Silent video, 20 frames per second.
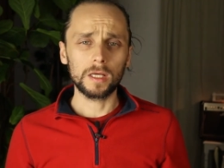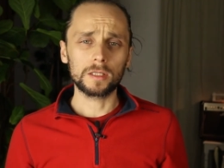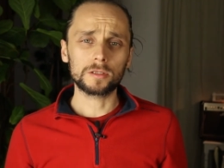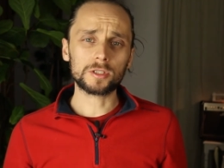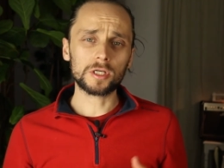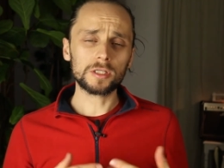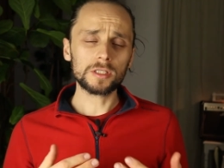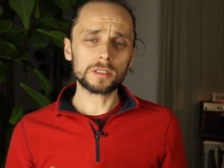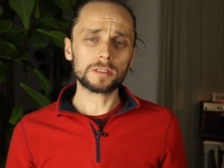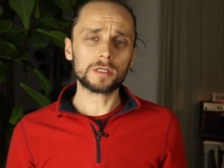
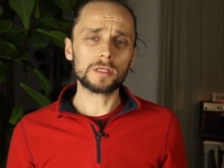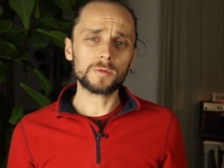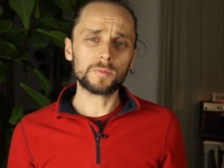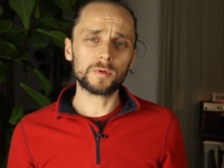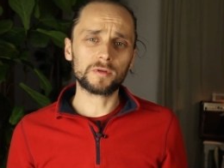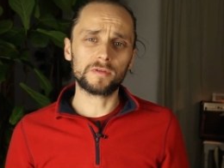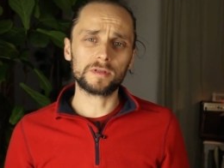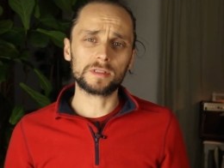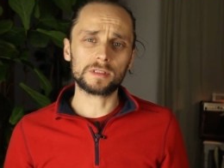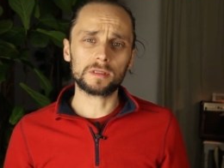Trzecia część
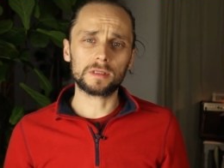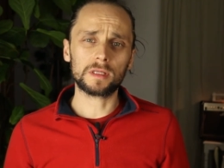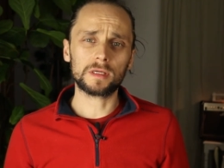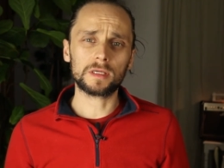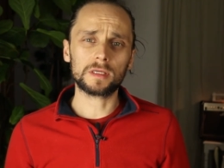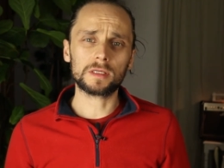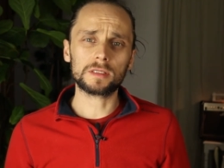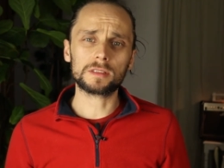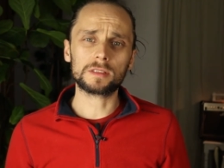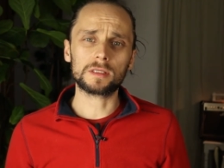poświęcona
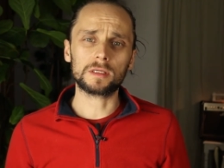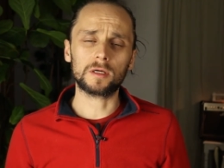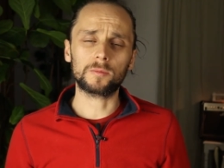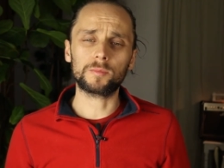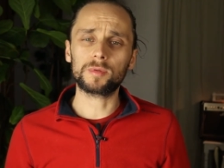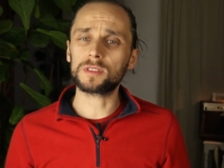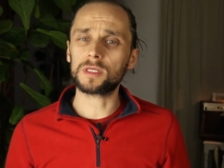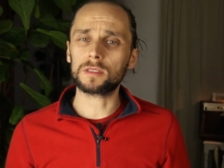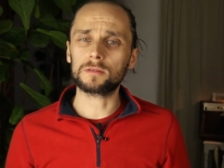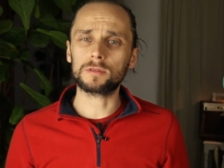jest
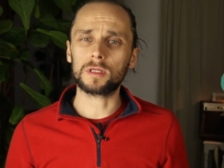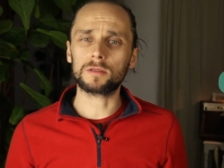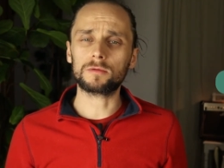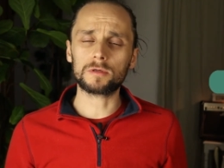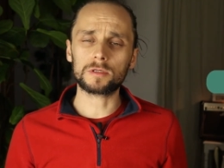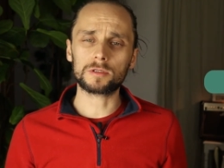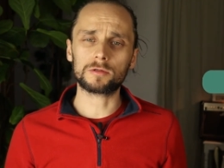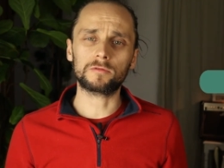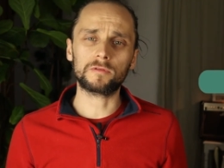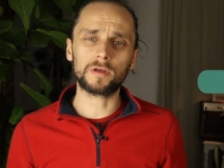opisaniu
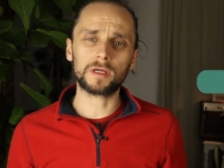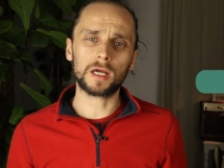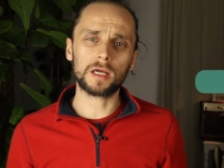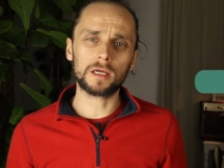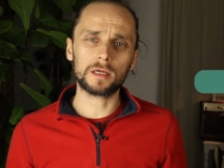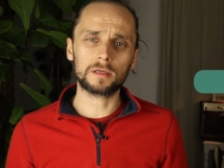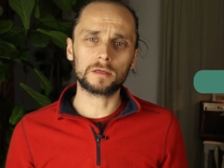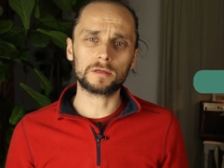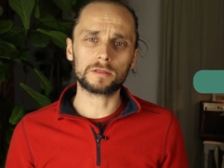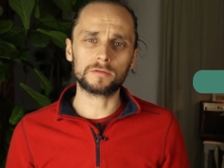natury człowieka
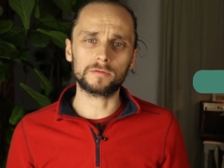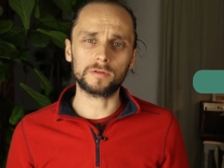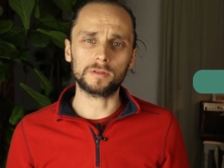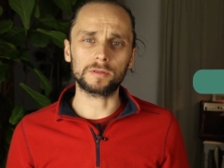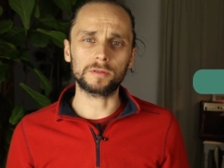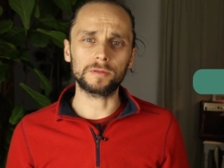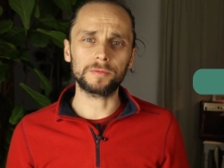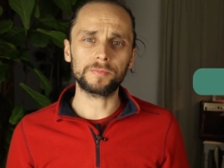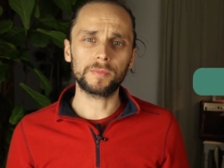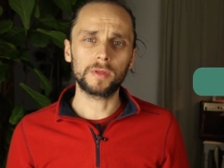i jego
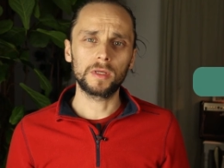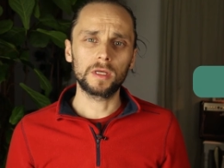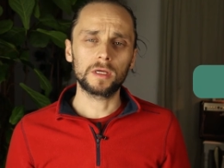rozwoju,